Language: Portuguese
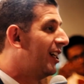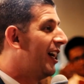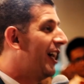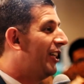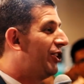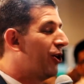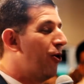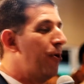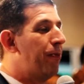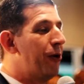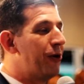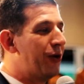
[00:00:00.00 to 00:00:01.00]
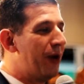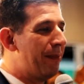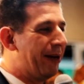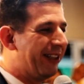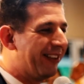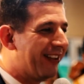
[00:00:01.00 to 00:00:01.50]
Ele chegou um pouco
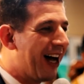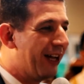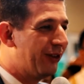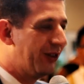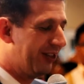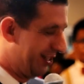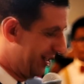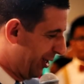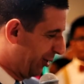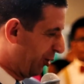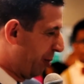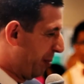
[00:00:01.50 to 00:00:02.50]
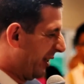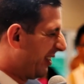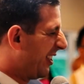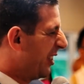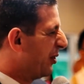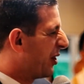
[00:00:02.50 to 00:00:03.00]
apressado,
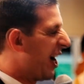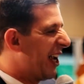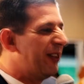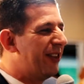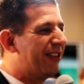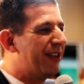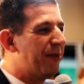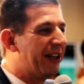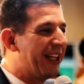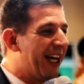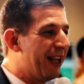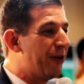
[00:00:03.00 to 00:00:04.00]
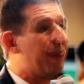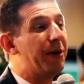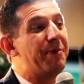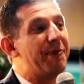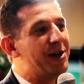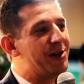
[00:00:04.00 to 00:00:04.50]
tropeçando, caindo em cima dela no primeiro